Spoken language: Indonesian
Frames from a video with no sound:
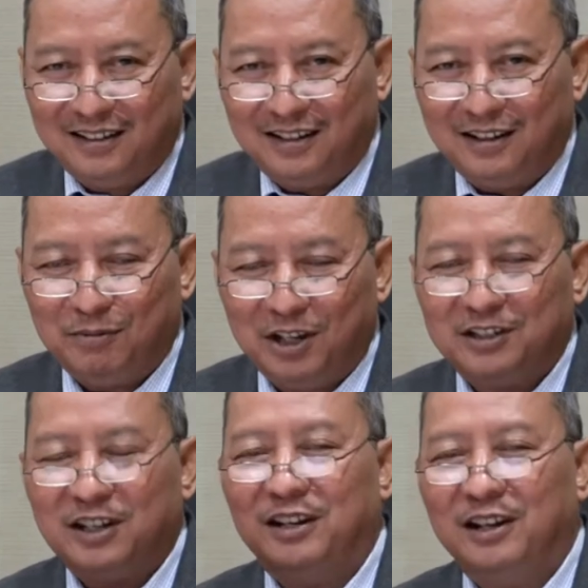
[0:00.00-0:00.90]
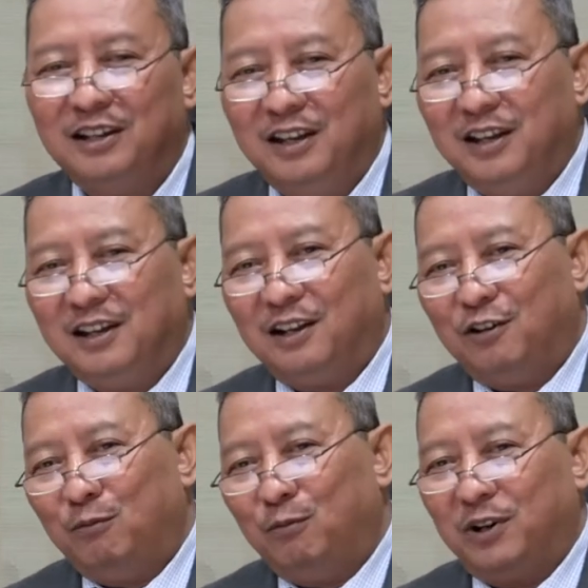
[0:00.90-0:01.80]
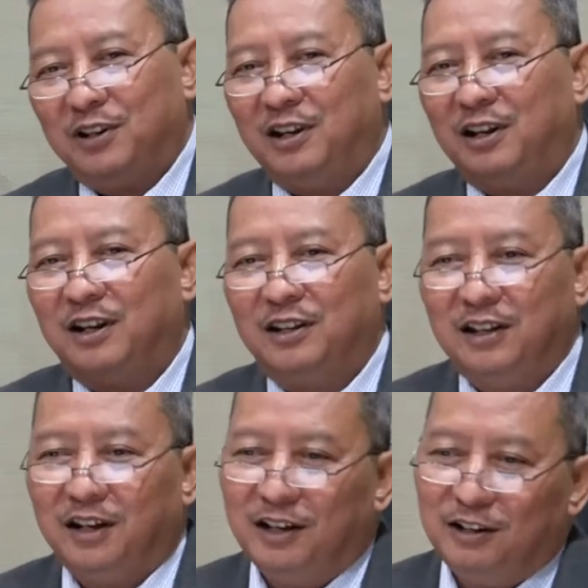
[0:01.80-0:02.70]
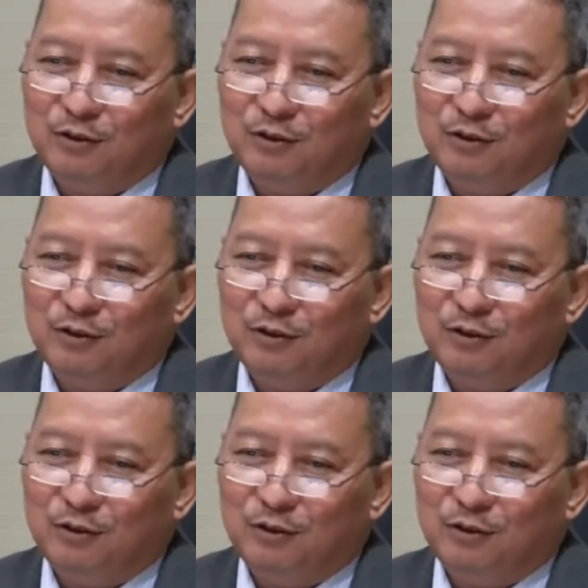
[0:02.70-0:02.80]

Nah, biasanya kalau merencanakan takhir